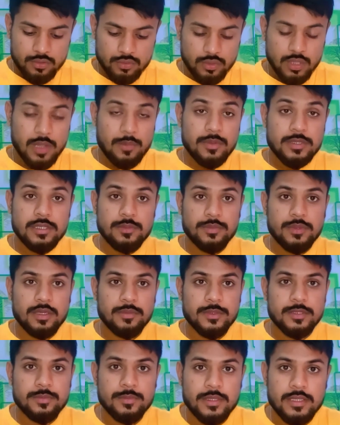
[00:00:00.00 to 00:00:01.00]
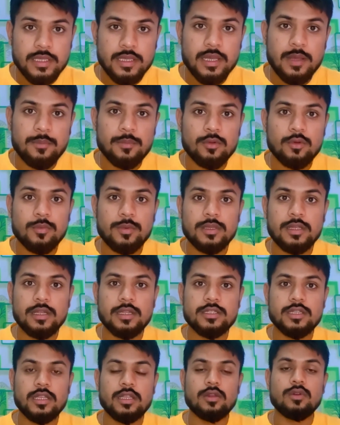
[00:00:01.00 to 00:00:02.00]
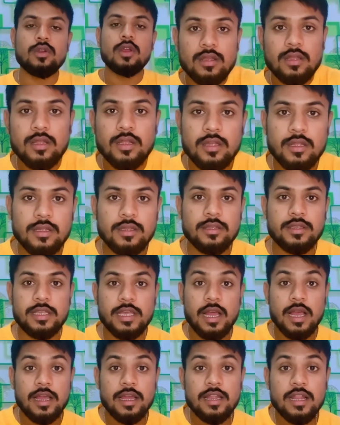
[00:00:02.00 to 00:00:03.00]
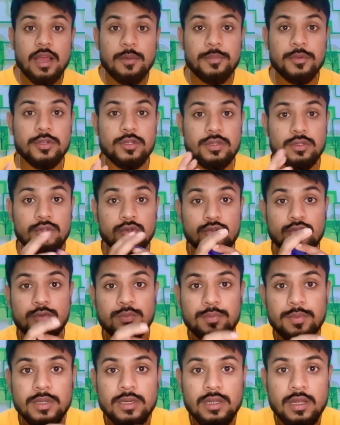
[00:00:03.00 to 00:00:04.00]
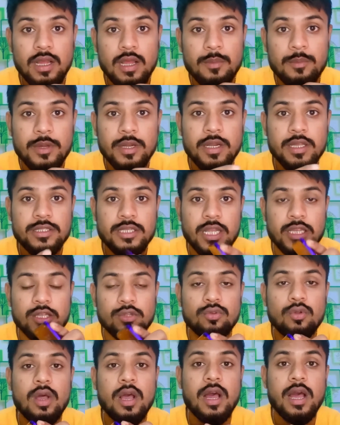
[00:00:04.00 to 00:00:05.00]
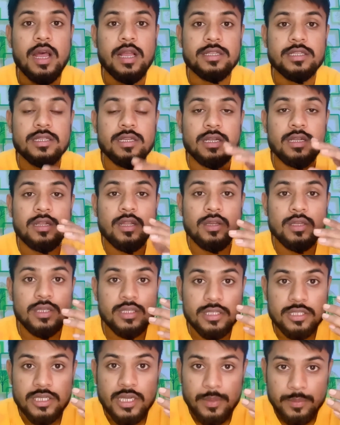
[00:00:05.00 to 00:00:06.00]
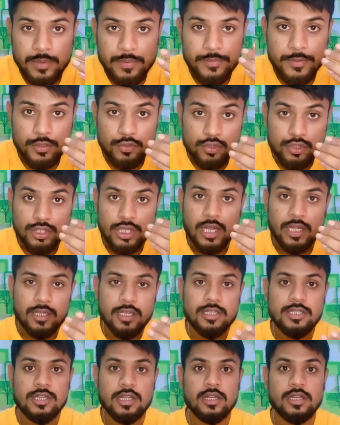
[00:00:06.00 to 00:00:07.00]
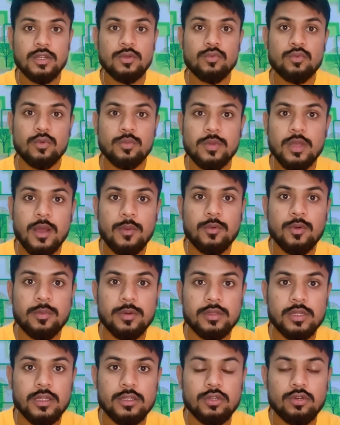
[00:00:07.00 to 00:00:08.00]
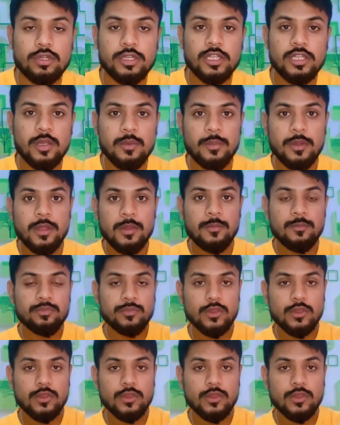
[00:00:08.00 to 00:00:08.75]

तो यहाँ पे सिंपली बस मैं ये आप लोगों को बताना चाहता हूँ कि अगर आप यूट्यूब पर काम करना चाहते हो तो आजकल ना किस टाइप की वीडियोस ज़्यादा चल रही है वो मैं आपको बताता हूँ ठीक है मैं